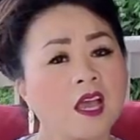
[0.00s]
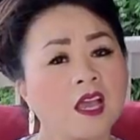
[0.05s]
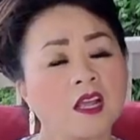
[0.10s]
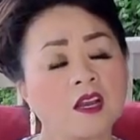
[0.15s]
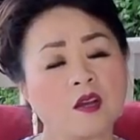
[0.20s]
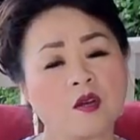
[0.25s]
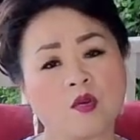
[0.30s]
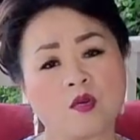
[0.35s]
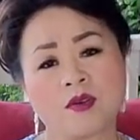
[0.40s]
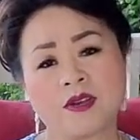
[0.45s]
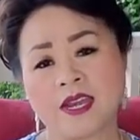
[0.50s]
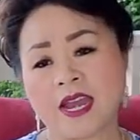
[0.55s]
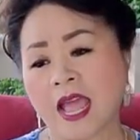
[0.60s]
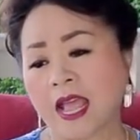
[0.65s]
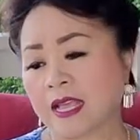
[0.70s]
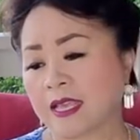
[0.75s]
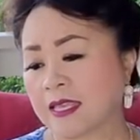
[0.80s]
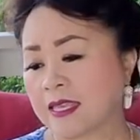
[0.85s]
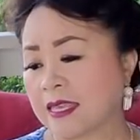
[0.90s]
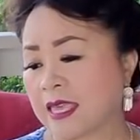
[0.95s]
ơ lô
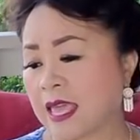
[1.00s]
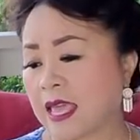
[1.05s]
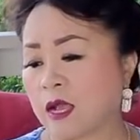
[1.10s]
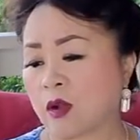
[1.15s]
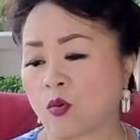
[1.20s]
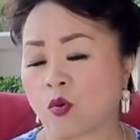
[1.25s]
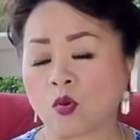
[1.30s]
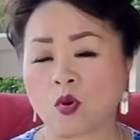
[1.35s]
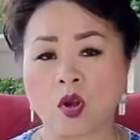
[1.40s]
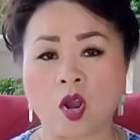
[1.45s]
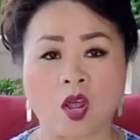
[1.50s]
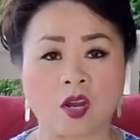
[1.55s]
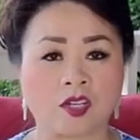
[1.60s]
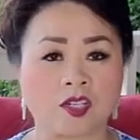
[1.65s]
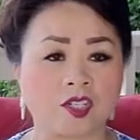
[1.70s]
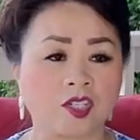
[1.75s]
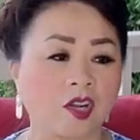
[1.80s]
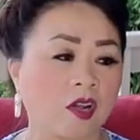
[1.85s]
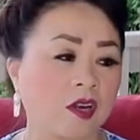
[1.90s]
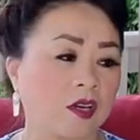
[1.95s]
năng kê của lòn
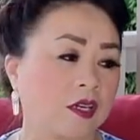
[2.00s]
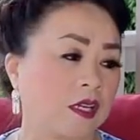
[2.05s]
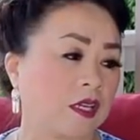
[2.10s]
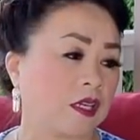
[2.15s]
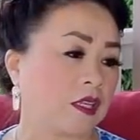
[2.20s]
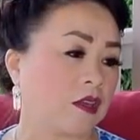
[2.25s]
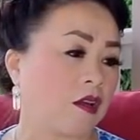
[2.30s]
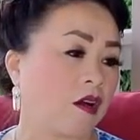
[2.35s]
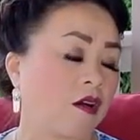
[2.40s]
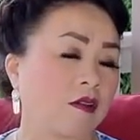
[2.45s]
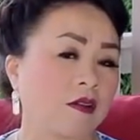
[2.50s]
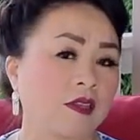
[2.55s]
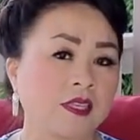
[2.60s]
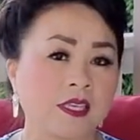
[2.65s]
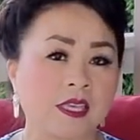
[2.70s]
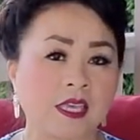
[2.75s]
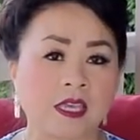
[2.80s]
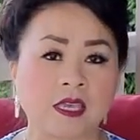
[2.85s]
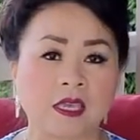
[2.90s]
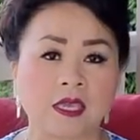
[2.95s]
tròn này nhỏ
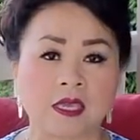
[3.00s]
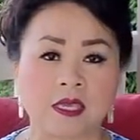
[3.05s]
kì